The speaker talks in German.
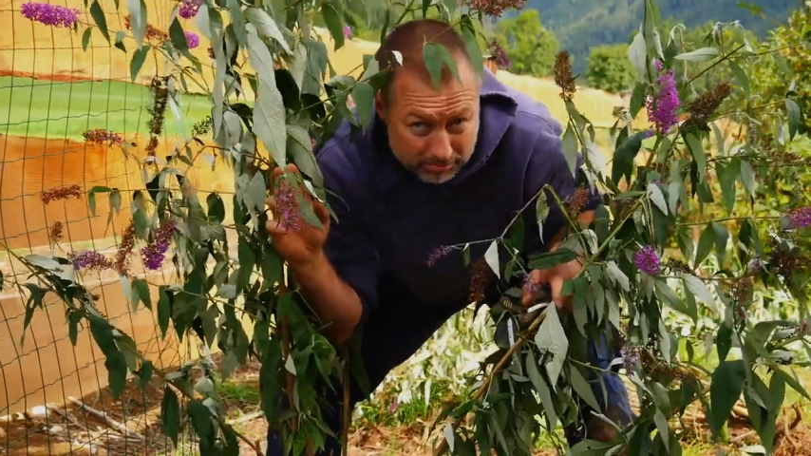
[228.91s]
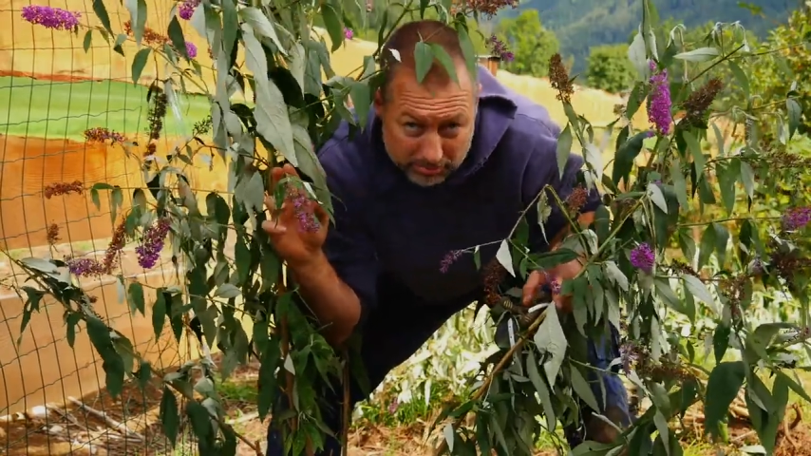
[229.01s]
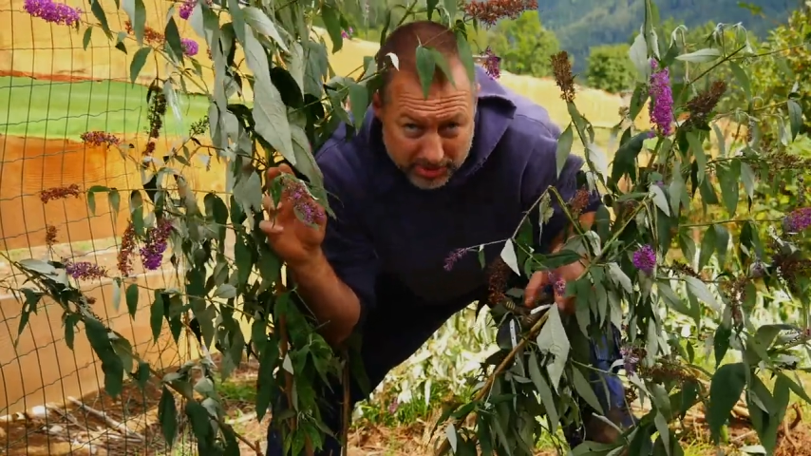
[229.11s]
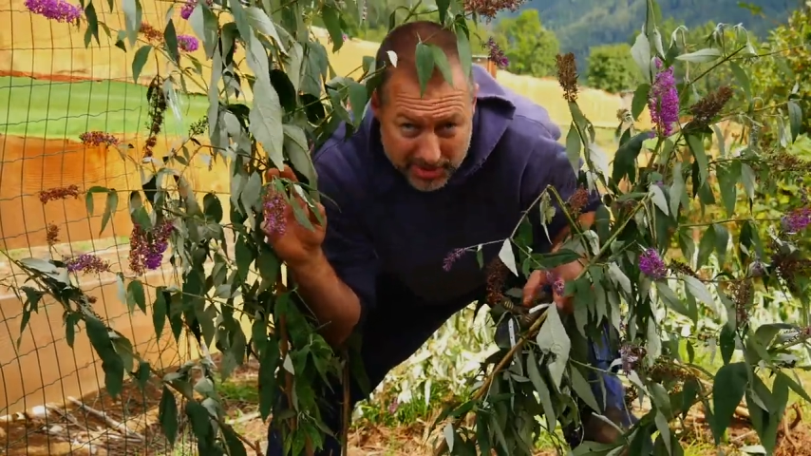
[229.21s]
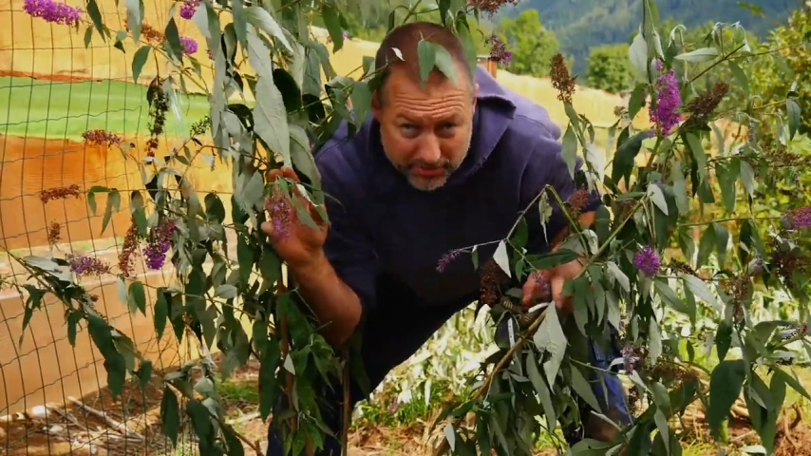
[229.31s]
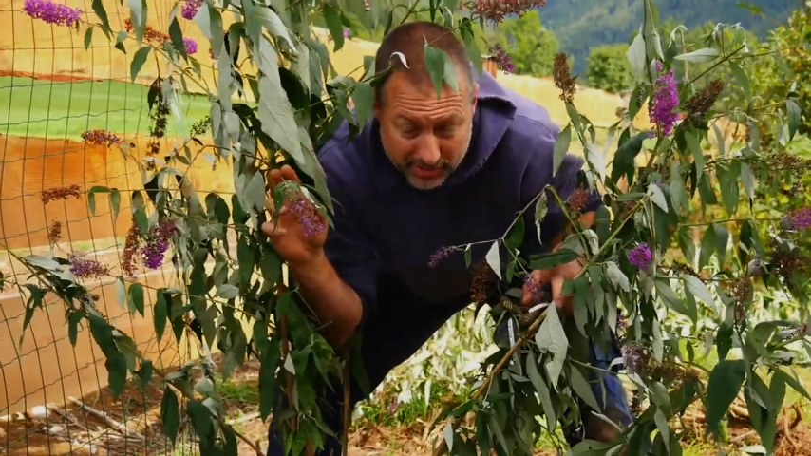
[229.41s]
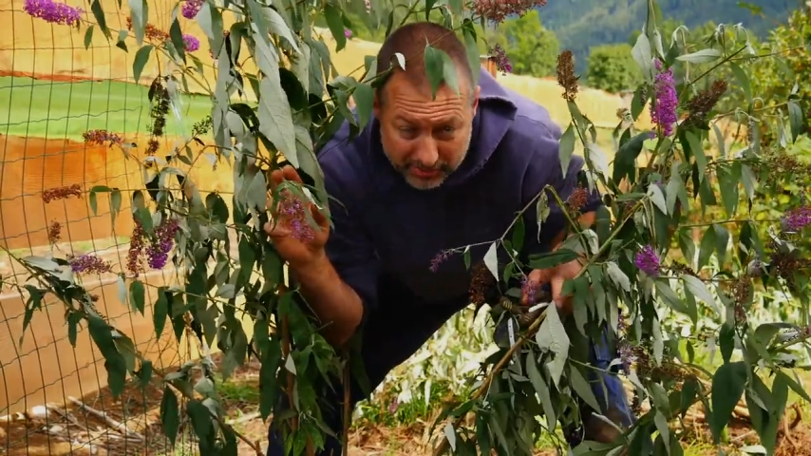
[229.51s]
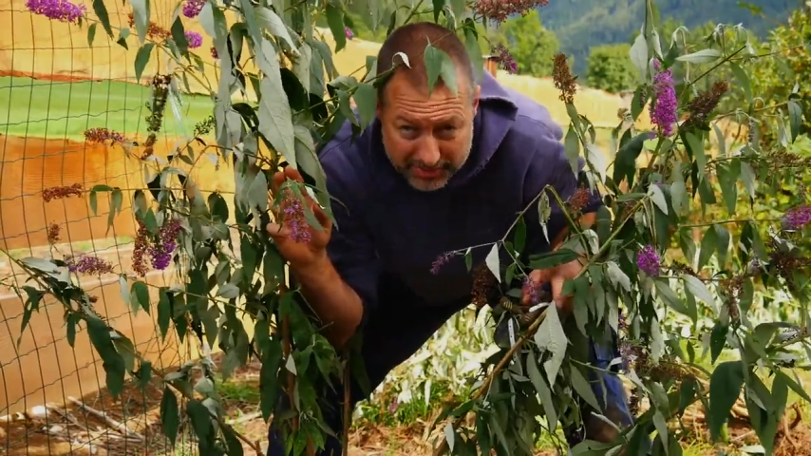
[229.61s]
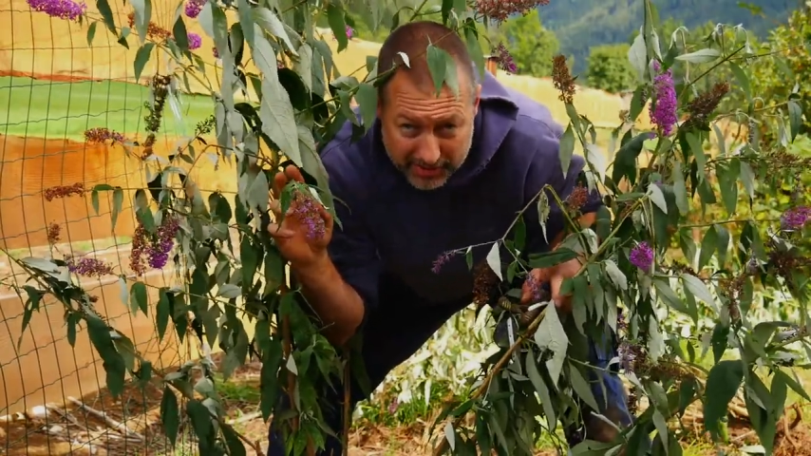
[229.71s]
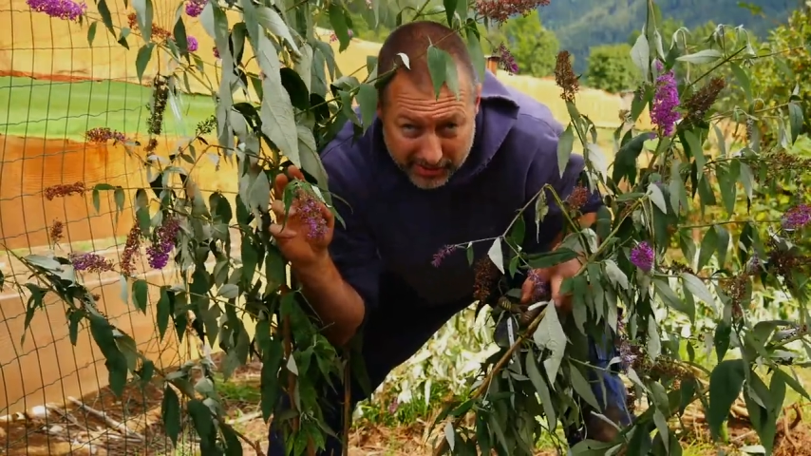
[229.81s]
ist
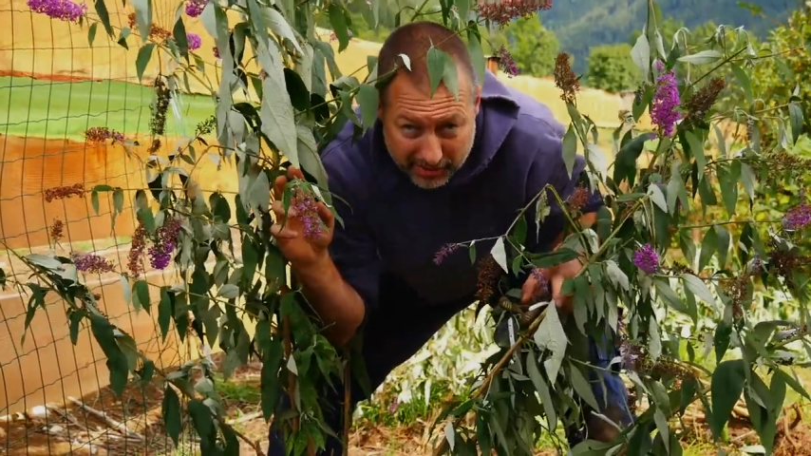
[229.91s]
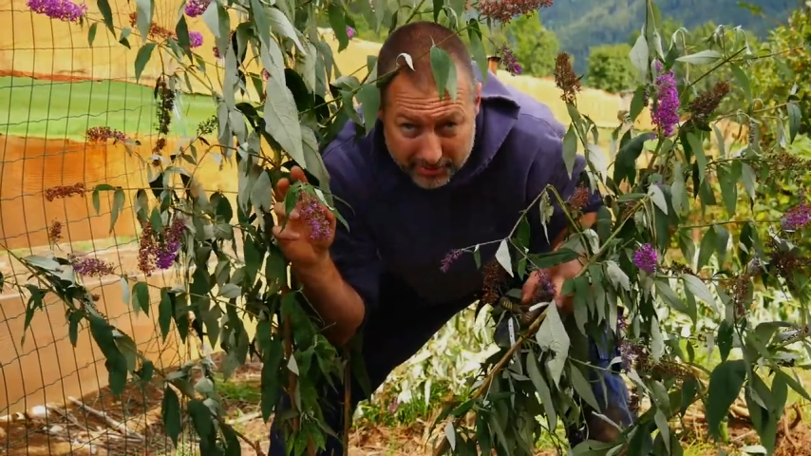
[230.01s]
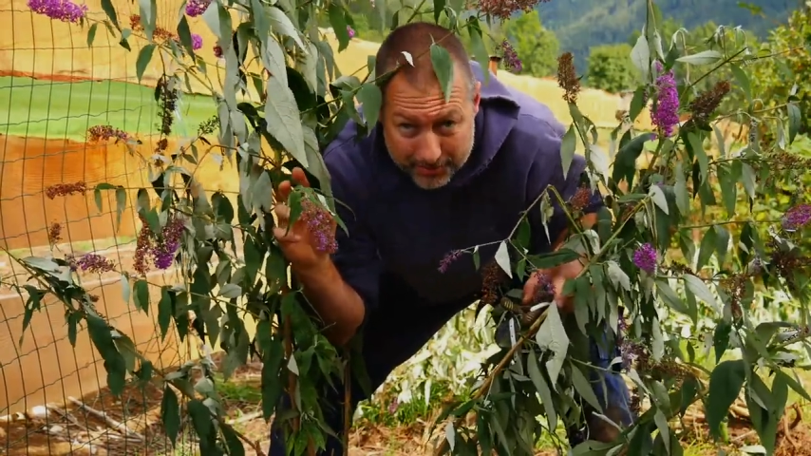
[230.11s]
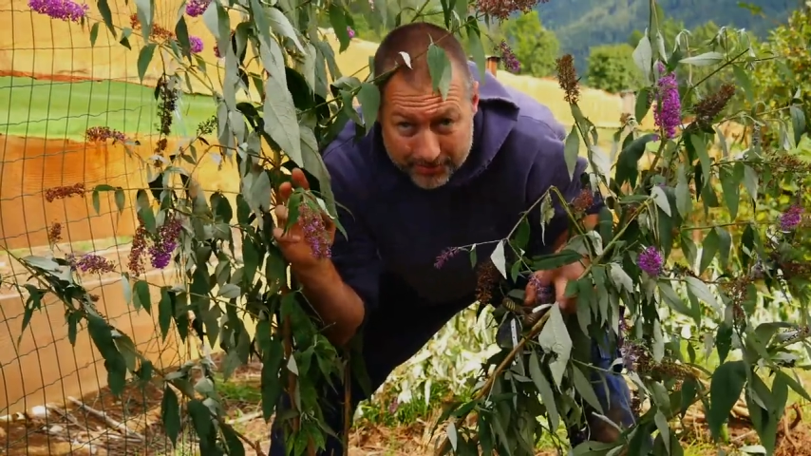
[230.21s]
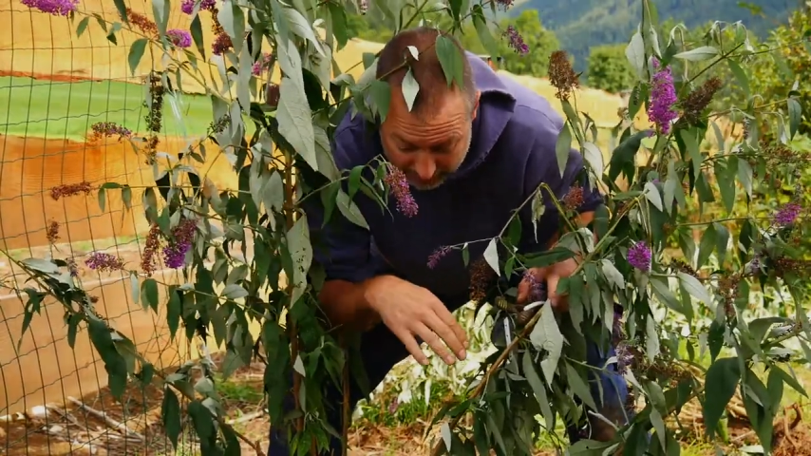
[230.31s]
Pflanzen Eigrum.